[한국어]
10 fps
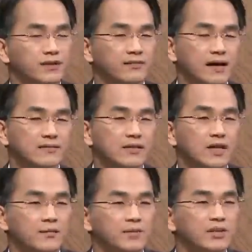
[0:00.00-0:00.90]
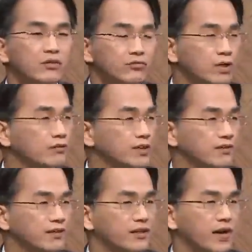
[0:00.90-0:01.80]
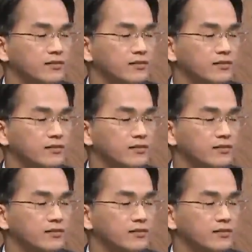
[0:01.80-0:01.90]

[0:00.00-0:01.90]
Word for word: 근데 사실 미결수라고 하잖아요.